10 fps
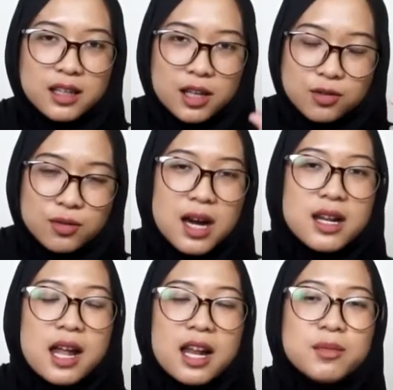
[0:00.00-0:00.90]
kita juga
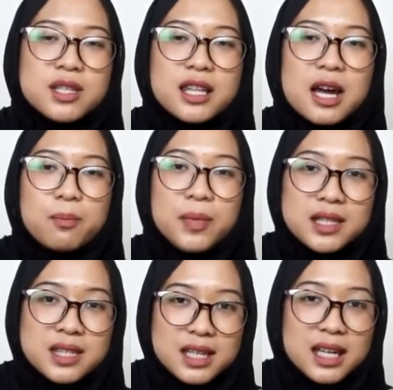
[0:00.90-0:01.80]
dalam setup
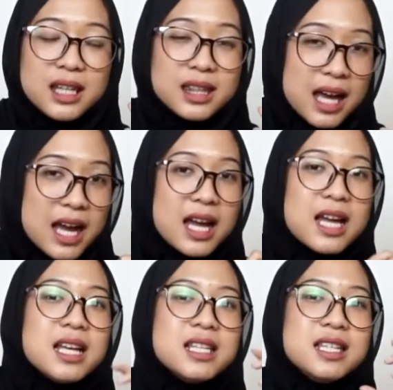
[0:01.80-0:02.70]
PC kita
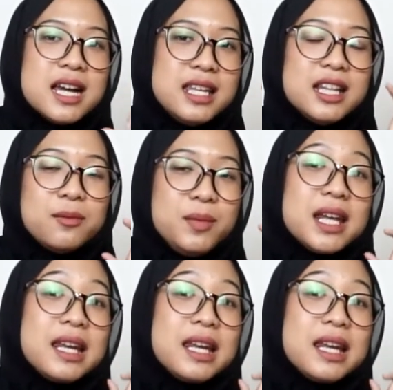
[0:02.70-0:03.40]
jadi lebih